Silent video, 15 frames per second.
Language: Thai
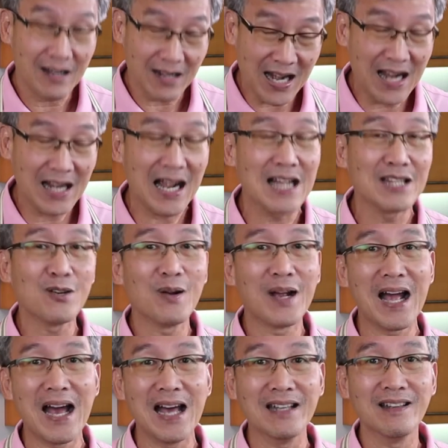ร่างกายต้อง
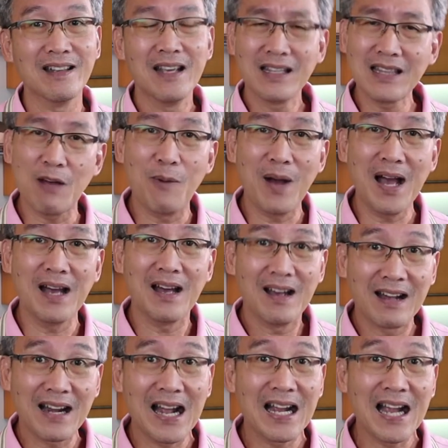การ แต่ว่า
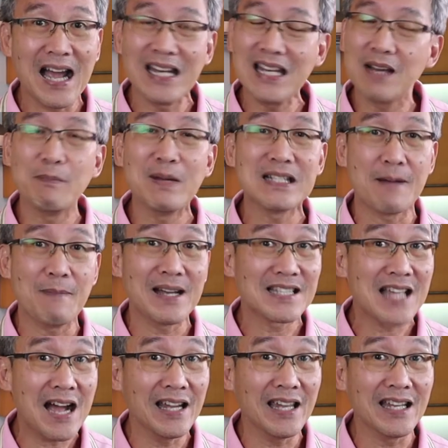ร่างกายเนี่ยไม่สามารถ
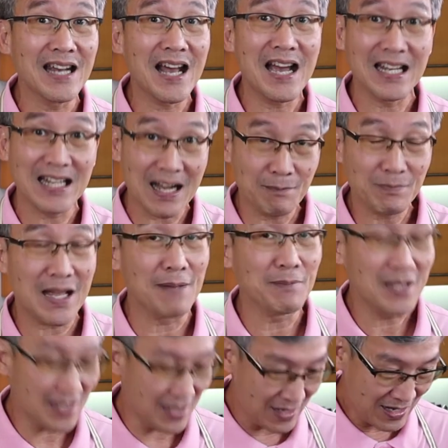สร้างเองได้นะครับตาม
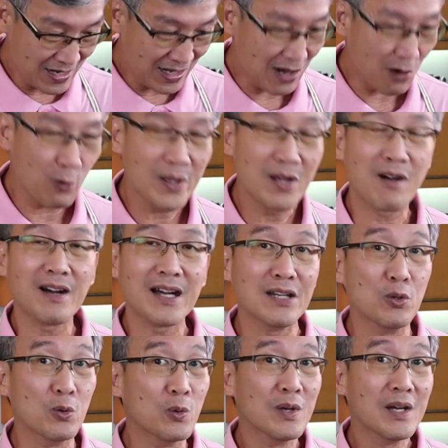ที่เขาวิเคราะห์กันดู